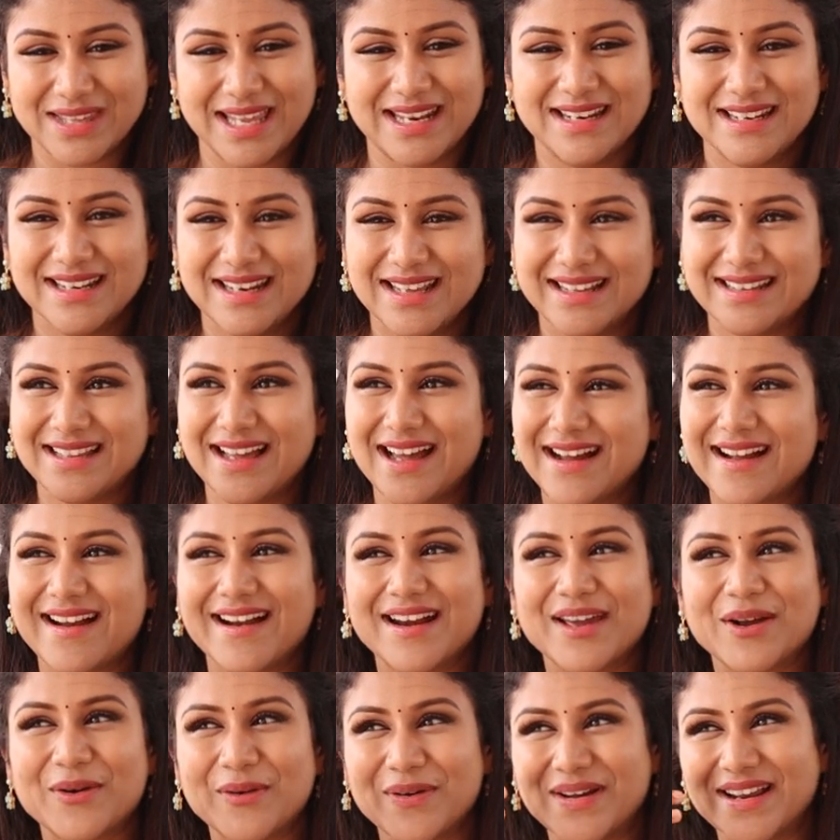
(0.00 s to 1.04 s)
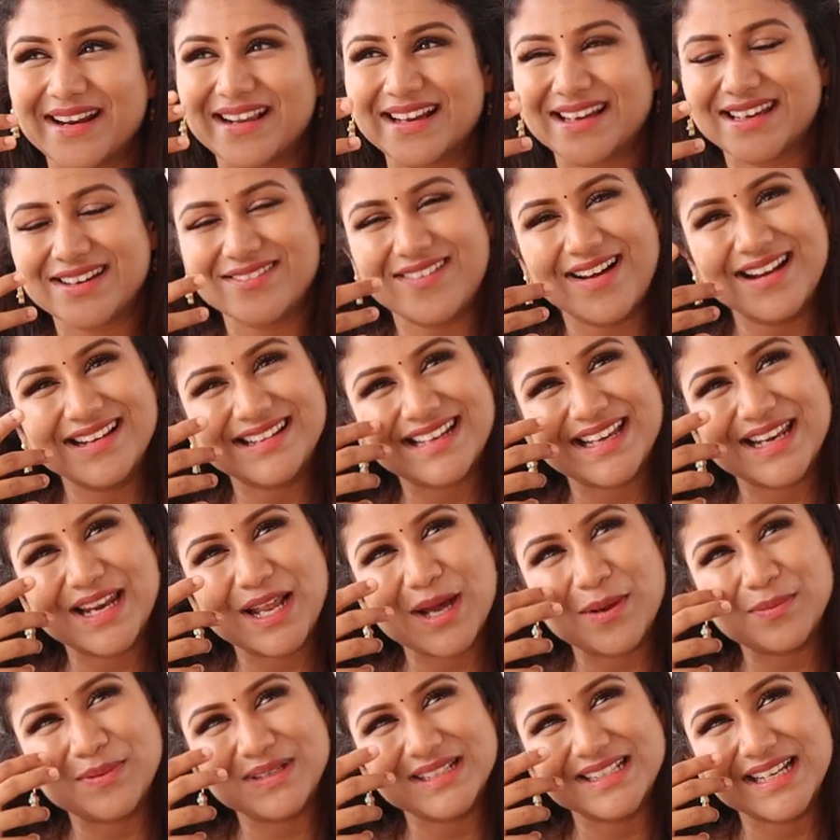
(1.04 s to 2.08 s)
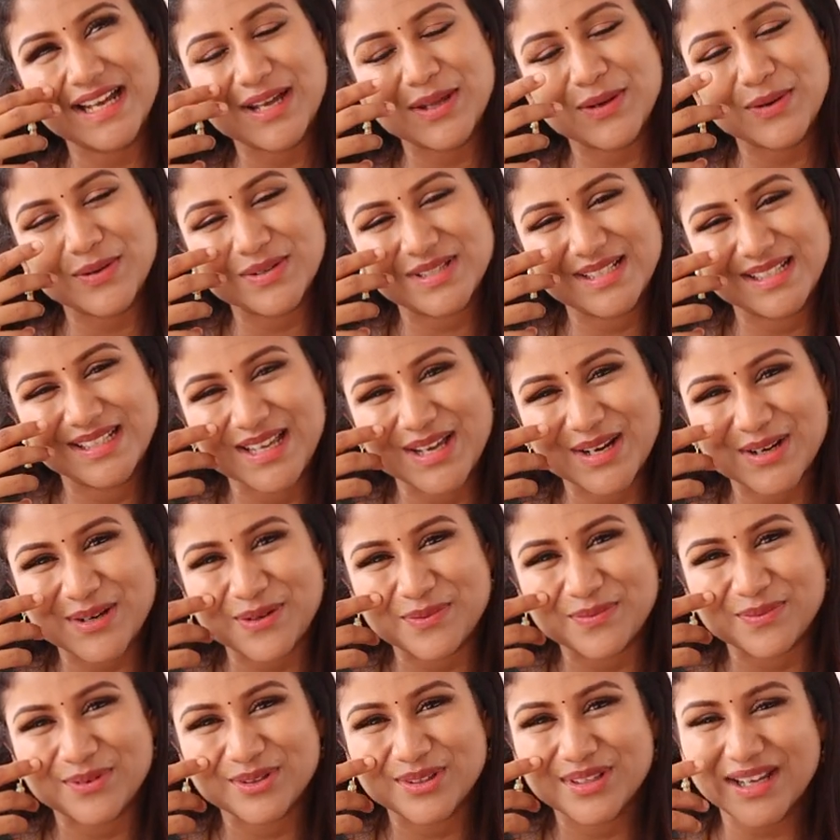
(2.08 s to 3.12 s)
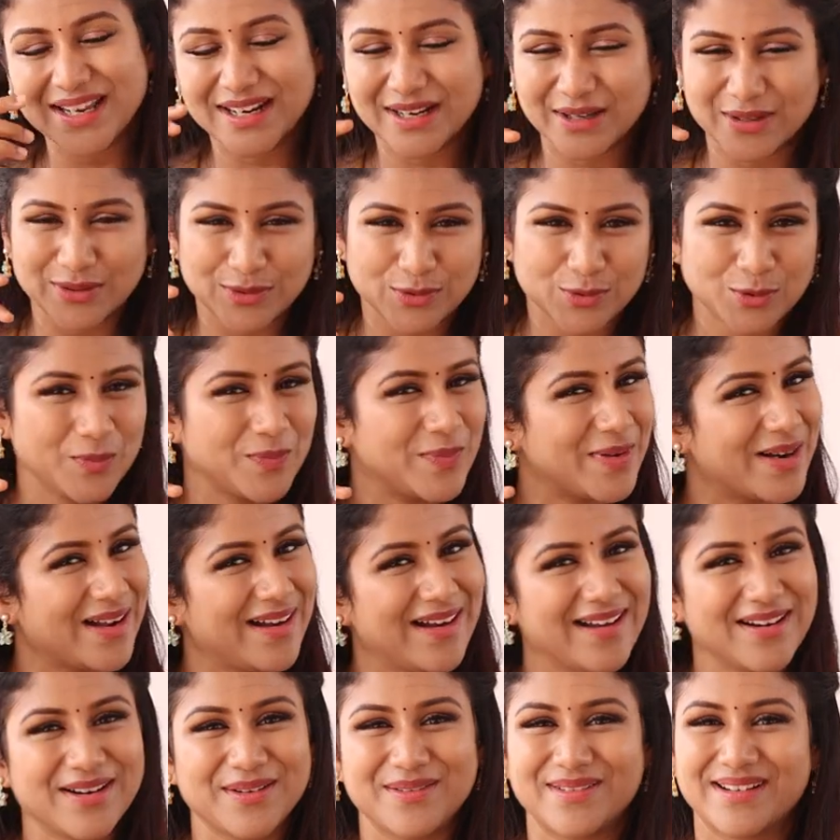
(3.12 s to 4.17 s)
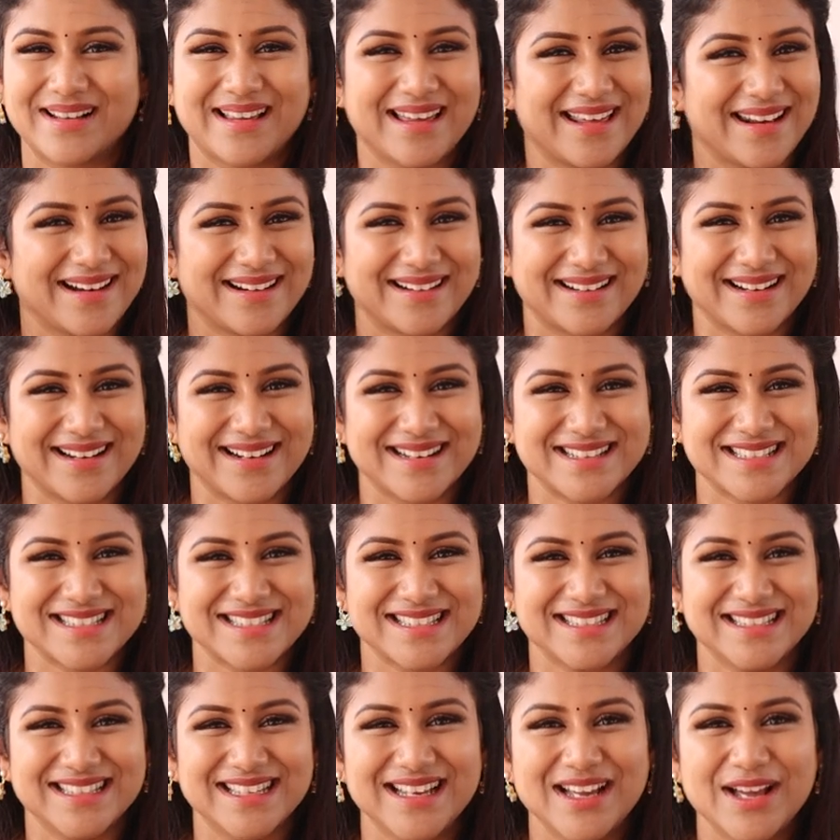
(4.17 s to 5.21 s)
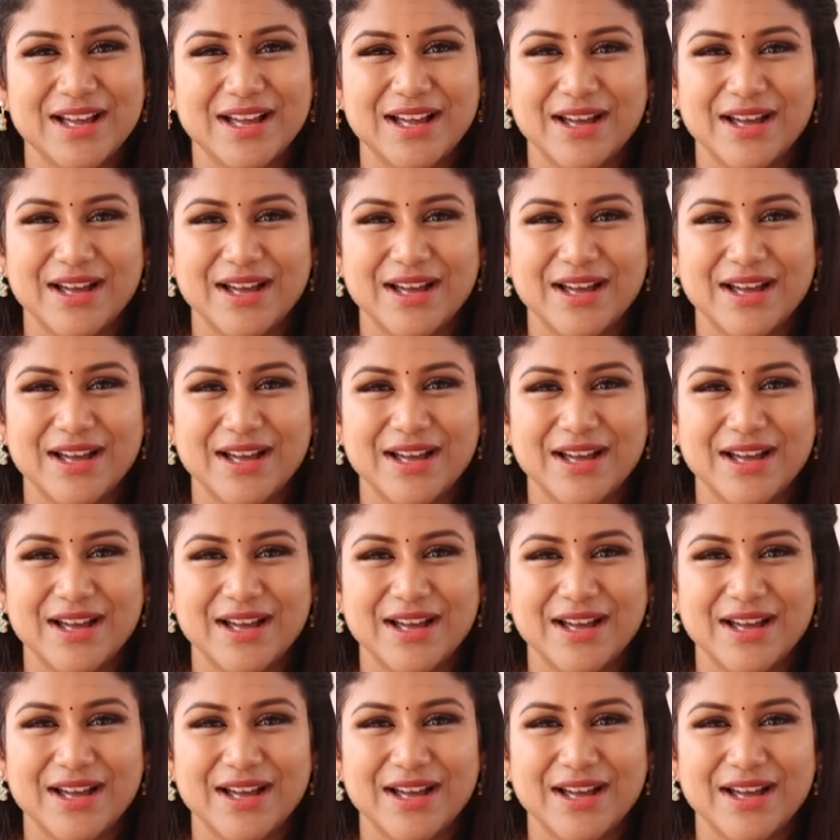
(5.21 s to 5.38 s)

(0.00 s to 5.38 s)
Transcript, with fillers: என்ன தான் கிடைக்கும் எனக்கு வாழ்க்கையில் அப்படின்னு நான் யோசிச்சுட்டே இருக்கும்போது எனக்கு சூப்பரான ஒரு கேரக்டர் கிடச்சிது